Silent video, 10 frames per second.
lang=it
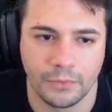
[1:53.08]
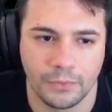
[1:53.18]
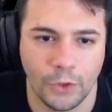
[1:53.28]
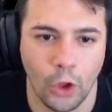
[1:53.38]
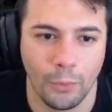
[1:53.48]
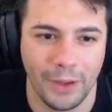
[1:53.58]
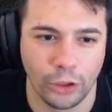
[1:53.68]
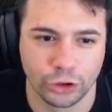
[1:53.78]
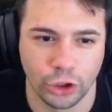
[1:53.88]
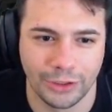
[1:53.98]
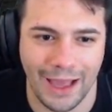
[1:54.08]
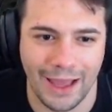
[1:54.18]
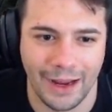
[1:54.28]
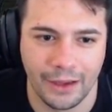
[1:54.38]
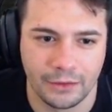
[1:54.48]
Non me lo
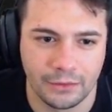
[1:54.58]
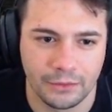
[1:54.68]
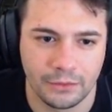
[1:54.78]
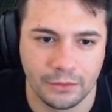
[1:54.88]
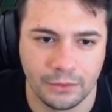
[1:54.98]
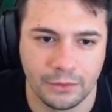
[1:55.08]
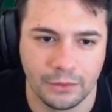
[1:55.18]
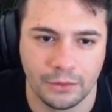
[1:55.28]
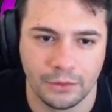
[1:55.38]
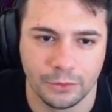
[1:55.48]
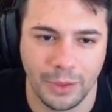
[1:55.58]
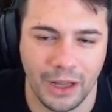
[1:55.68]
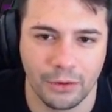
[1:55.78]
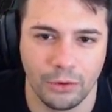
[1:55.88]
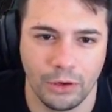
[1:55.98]
shottare. Eh.
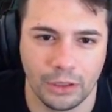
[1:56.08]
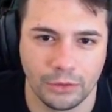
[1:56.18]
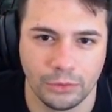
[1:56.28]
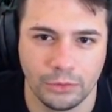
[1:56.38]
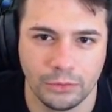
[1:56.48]
Spara quello là tu.